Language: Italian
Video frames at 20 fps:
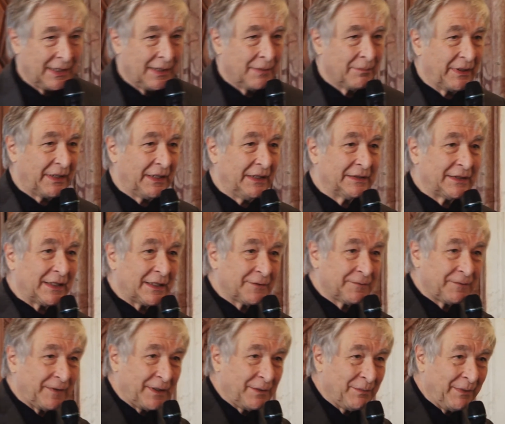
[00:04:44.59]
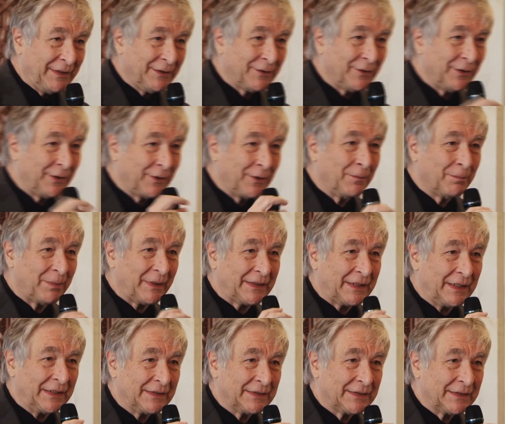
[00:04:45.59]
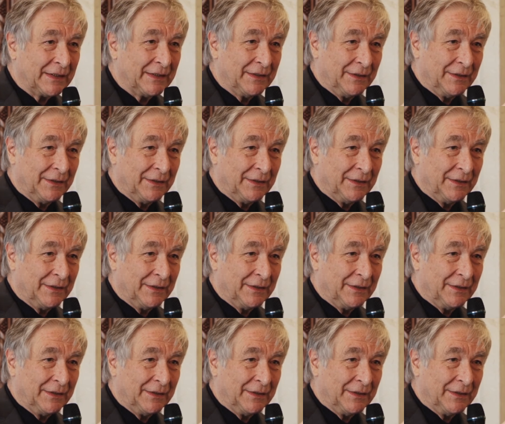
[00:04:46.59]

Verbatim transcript: perché il trasferimento di competenze,